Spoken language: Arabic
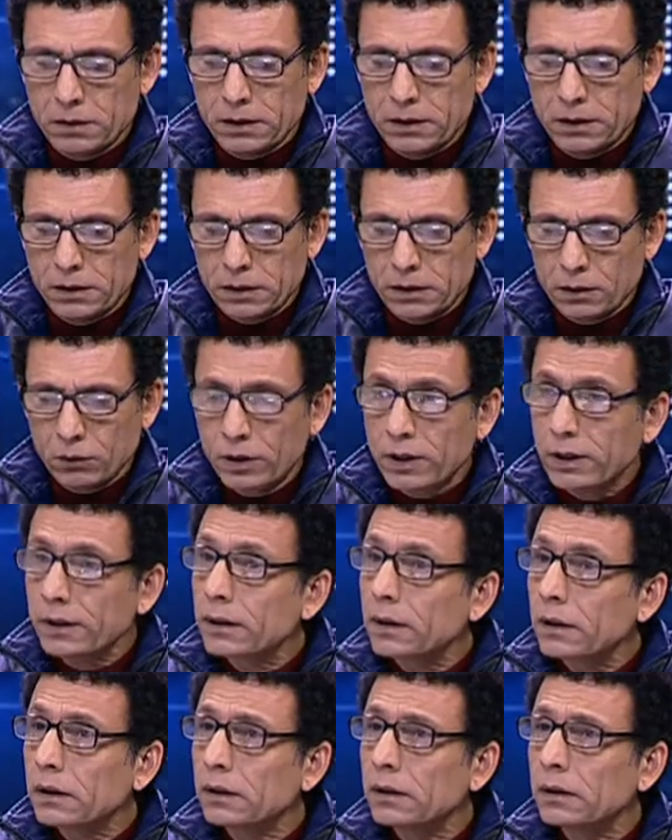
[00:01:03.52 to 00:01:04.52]
آه، أولا
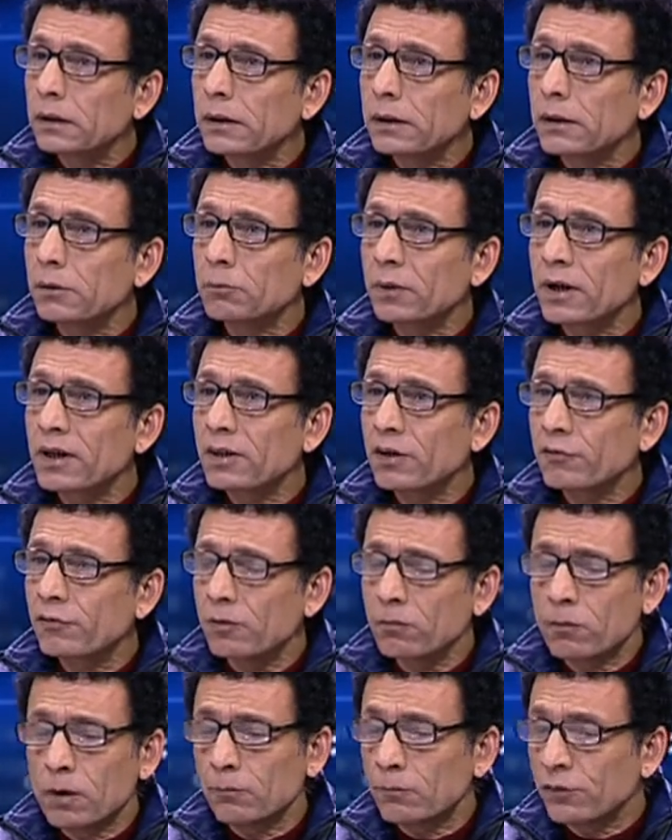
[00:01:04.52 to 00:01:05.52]
مجلة
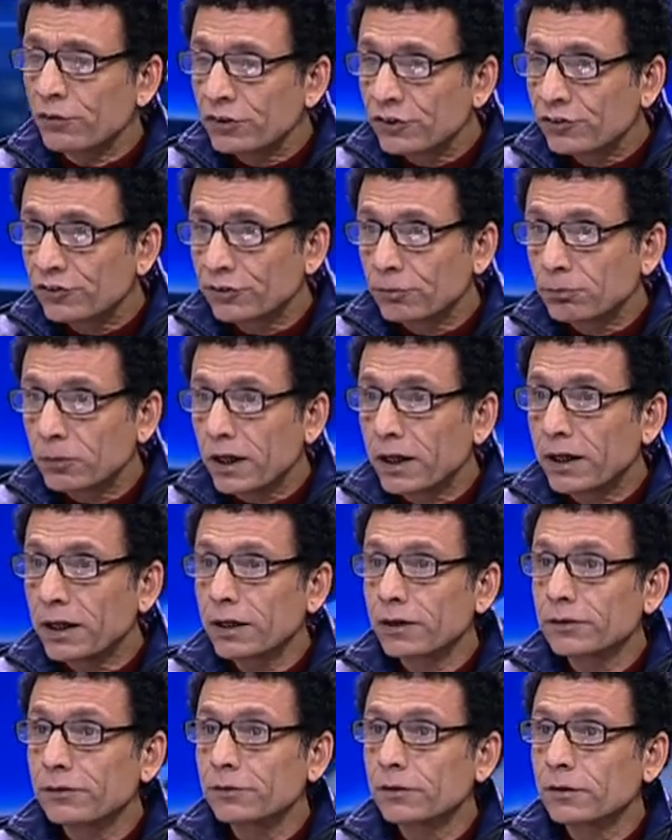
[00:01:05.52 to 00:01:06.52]
الفيلم مفيش
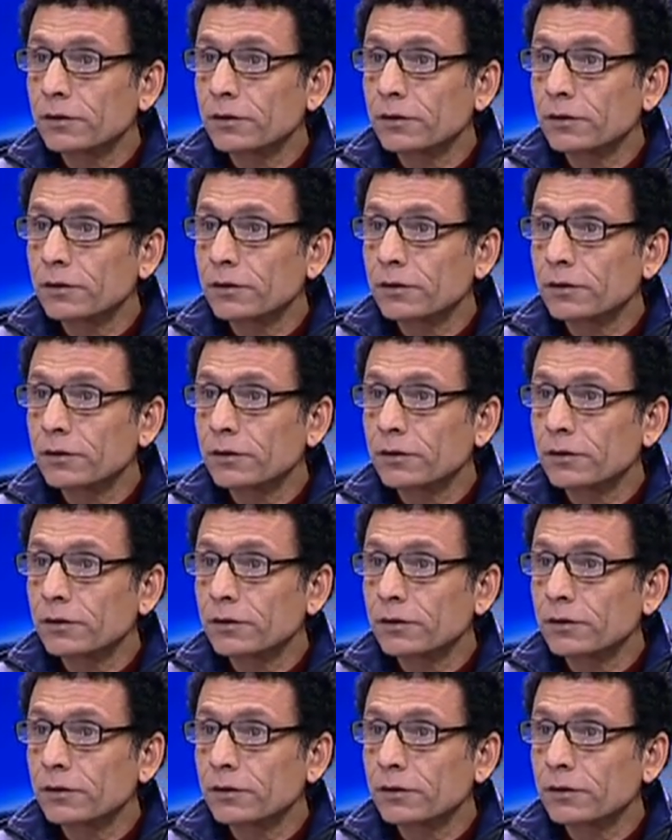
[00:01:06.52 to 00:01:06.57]
مجلات